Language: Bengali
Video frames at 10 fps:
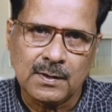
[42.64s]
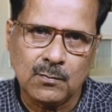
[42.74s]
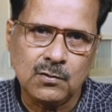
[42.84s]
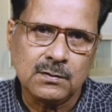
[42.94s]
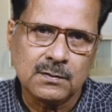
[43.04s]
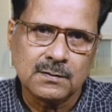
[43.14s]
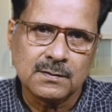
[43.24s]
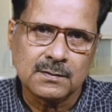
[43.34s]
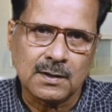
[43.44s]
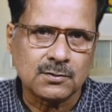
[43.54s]
এবং
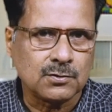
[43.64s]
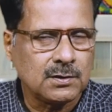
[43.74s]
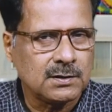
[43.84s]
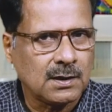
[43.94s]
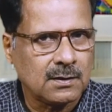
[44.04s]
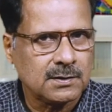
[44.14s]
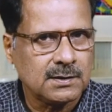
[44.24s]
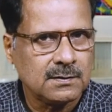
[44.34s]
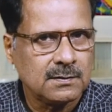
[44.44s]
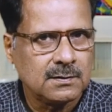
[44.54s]
তার জন্যই
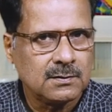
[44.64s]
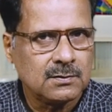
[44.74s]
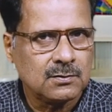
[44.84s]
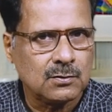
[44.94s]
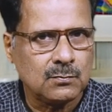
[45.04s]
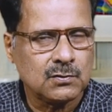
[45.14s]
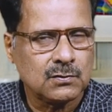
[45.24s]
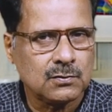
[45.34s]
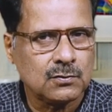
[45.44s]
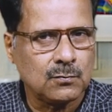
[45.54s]
সায়নের
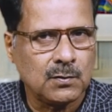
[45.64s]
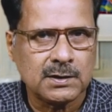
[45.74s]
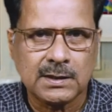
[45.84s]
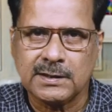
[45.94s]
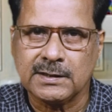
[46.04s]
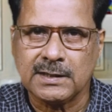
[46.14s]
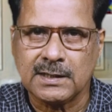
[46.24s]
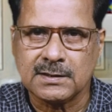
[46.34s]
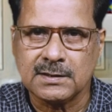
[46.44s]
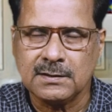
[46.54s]
সমস্ত সময়টা কেটে
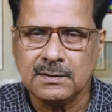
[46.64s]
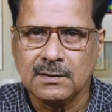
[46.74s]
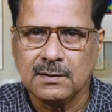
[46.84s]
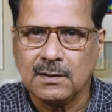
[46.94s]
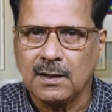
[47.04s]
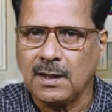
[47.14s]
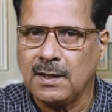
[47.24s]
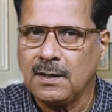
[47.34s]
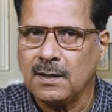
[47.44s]
যাচ্ছে এই